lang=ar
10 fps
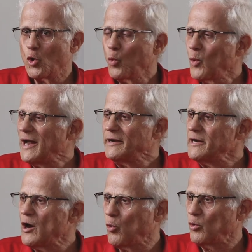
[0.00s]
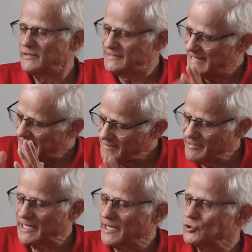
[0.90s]
هو انه
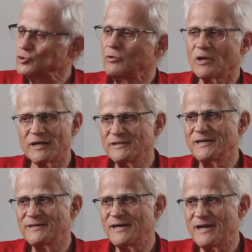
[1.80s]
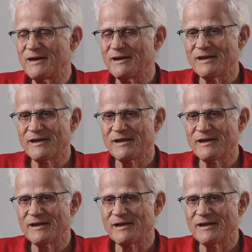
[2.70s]
دائما كنرجعوا للقضيه ديال